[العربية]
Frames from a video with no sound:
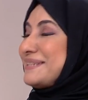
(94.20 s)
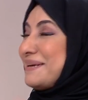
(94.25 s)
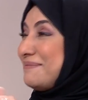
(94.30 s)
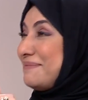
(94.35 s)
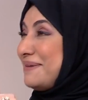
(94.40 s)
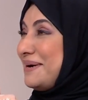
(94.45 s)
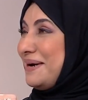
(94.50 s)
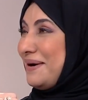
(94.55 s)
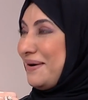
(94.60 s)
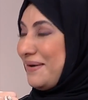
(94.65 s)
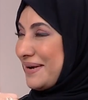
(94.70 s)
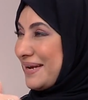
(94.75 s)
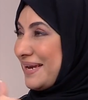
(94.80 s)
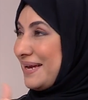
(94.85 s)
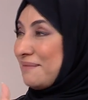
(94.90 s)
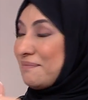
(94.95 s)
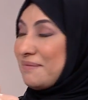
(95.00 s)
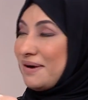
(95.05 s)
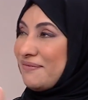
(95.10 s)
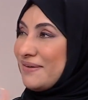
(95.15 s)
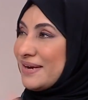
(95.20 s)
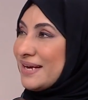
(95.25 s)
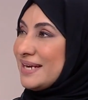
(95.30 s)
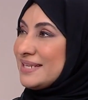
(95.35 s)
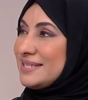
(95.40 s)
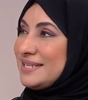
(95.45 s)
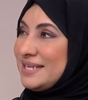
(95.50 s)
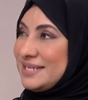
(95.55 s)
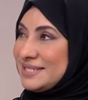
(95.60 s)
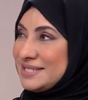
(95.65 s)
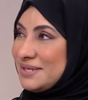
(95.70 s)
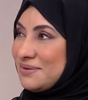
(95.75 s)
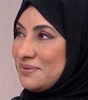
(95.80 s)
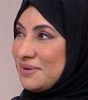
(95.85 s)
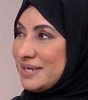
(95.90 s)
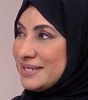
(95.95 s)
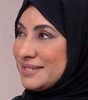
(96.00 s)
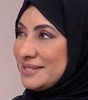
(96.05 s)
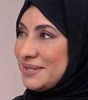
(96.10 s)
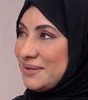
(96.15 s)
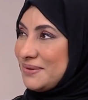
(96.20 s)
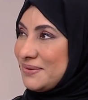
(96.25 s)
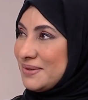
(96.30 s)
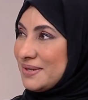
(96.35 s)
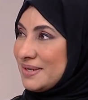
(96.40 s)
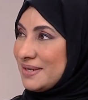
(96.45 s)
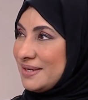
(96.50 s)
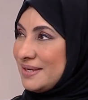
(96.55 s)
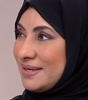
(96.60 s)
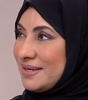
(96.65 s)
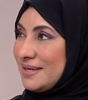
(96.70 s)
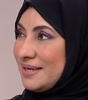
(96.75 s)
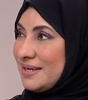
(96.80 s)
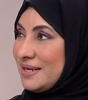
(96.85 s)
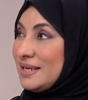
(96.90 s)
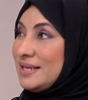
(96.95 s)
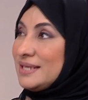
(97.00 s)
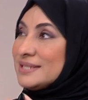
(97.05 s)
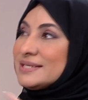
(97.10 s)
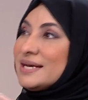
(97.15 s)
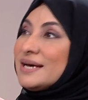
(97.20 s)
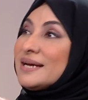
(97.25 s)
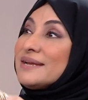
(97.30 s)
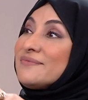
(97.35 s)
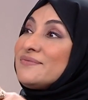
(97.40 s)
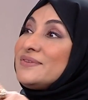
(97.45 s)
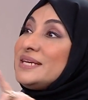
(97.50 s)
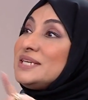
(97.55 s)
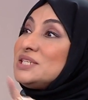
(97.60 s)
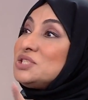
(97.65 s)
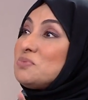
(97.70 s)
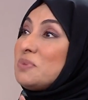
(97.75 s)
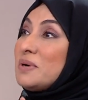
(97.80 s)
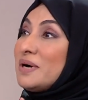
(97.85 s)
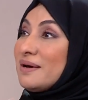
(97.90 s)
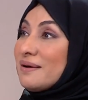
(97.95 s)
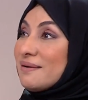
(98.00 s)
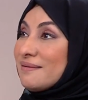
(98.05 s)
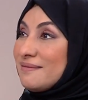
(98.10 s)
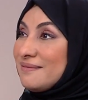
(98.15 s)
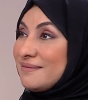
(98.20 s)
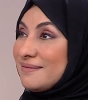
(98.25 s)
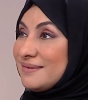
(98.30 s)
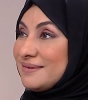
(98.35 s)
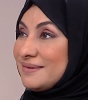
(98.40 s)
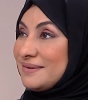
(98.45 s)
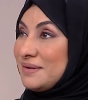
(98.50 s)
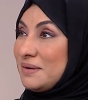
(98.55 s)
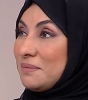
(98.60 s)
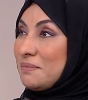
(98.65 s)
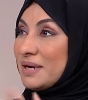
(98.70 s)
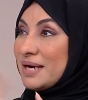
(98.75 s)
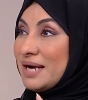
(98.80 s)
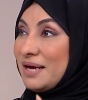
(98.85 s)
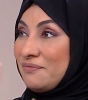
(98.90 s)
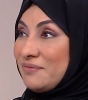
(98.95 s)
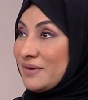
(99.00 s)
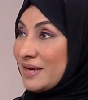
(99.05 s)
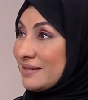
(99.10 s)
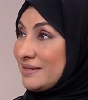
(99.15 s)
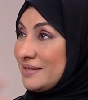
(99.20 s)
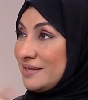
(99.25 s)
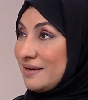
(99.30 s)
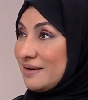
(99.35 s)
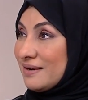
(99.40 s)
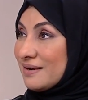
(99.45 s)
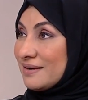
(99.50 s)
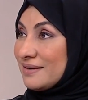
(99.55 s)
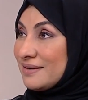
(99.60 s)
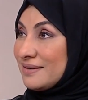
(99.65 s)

طب اوكي ما فكرتي ليش سوى هالسلوك؟ لا اللي صار في اجبار ما كان في اختيار